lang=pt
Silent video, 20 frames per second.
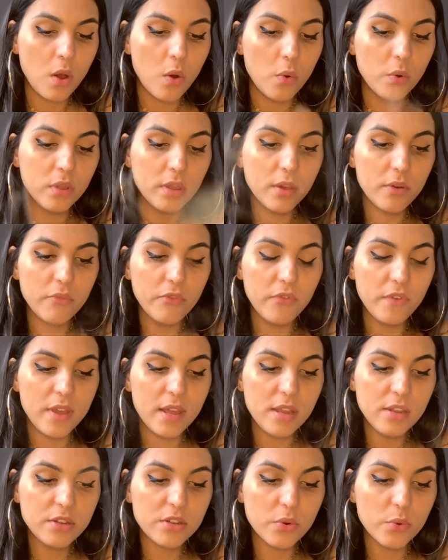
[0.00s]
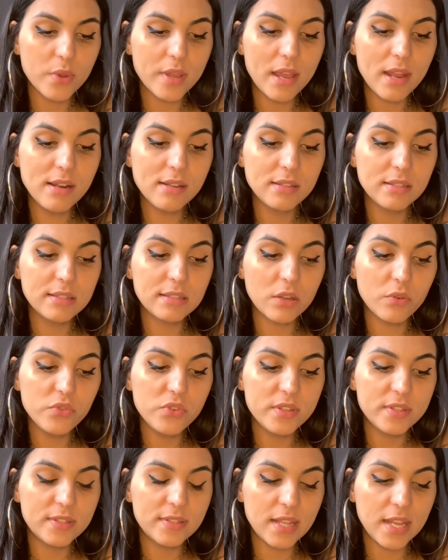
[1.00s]
O que eu vejo, o que eles estão
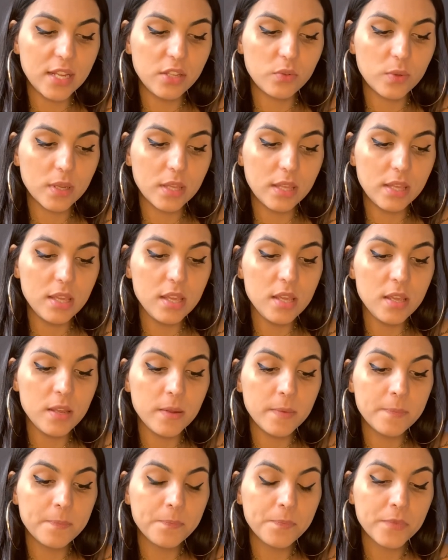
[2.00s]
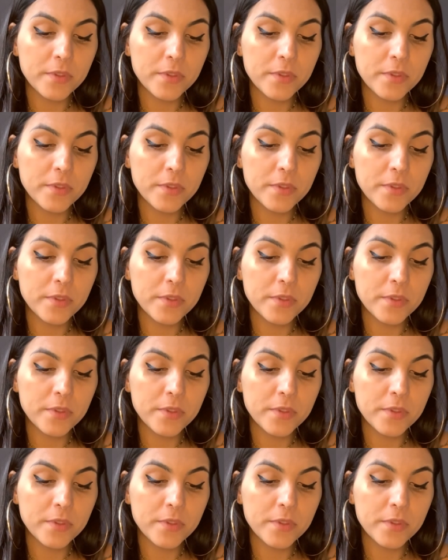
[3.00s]
dizendo aqui